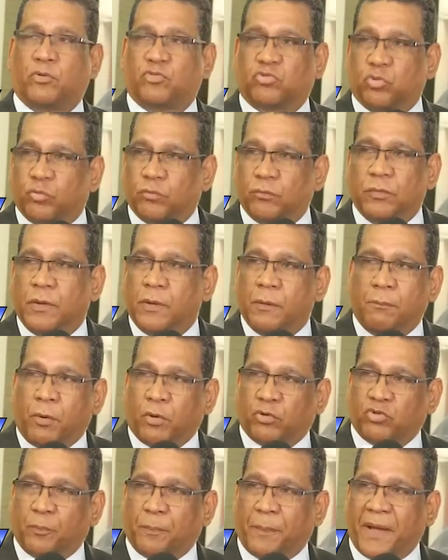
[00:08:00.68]
por su,
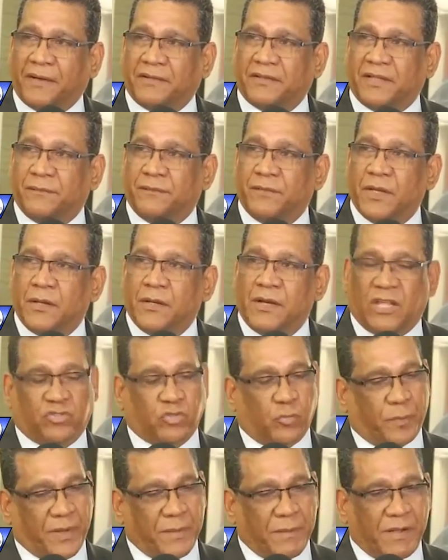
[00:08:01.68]
por su parte.
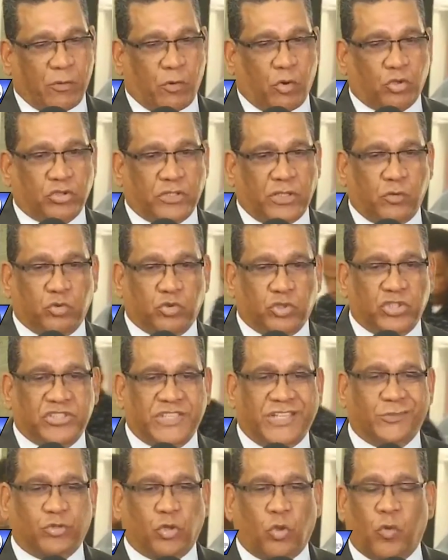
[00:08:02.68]
La Suprema Corte de
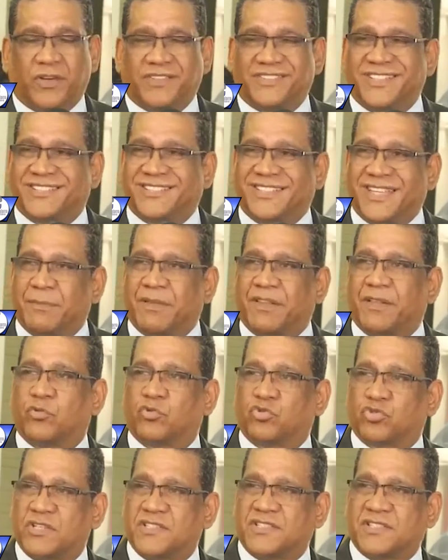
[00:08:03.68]
Justicia y todo el sistema
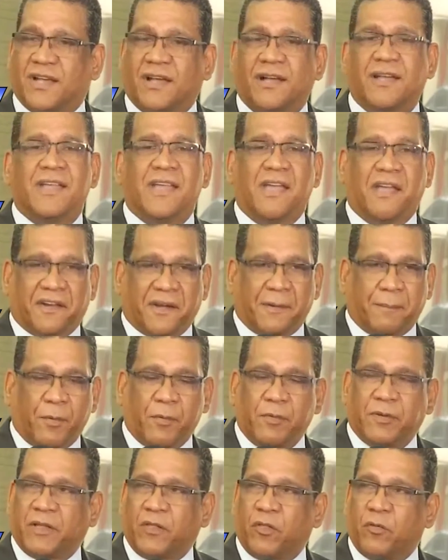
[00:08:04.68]
de justicia en
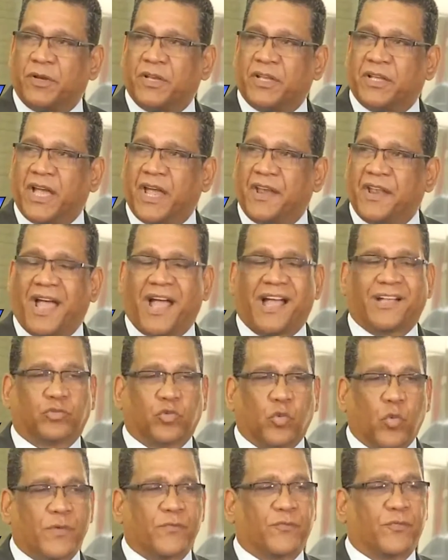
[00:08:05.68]
República Dominicana
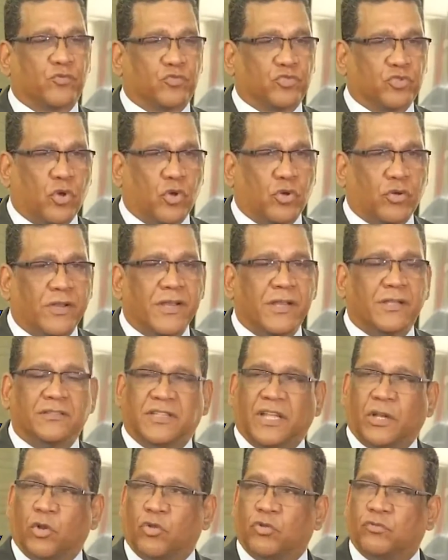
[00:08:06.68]
actúa en función
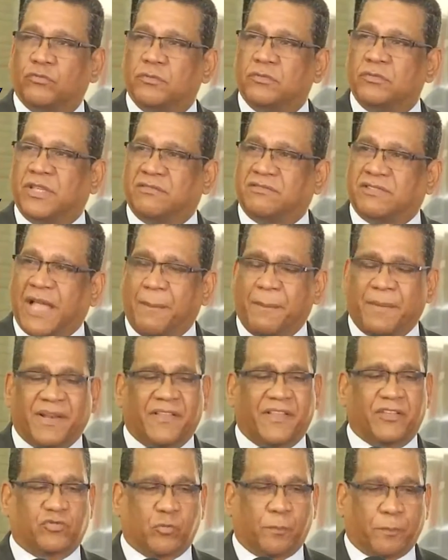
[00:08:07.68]
de los
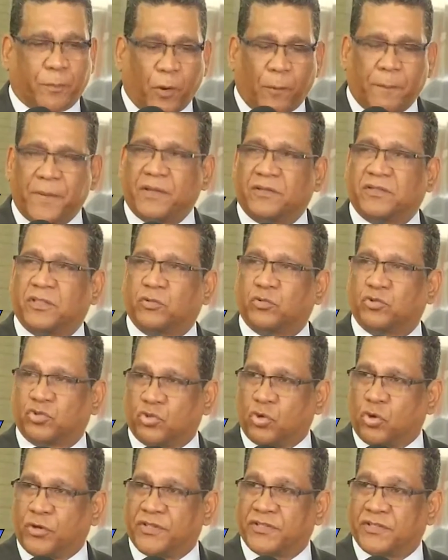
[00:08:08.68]
dictámenes de sus propias
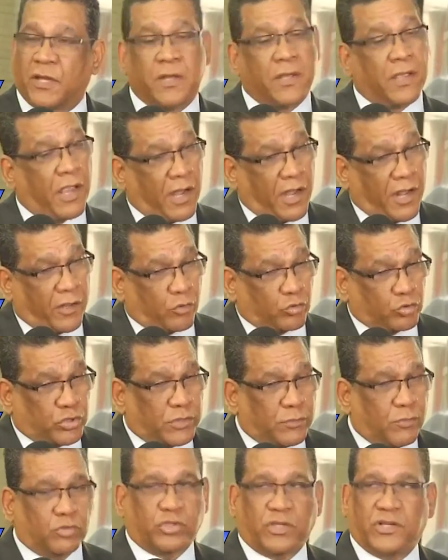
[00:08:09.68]
instituciones. El
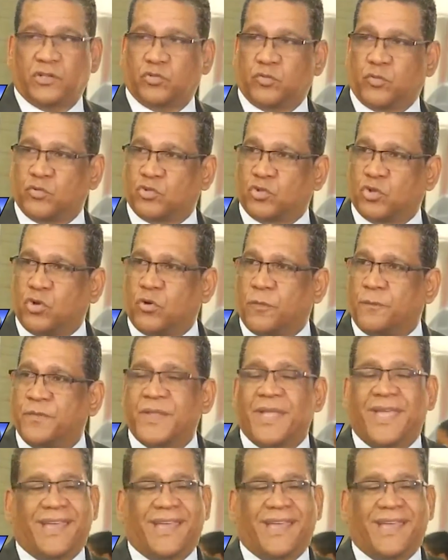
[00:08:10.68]
Ejecutivo tiene su función.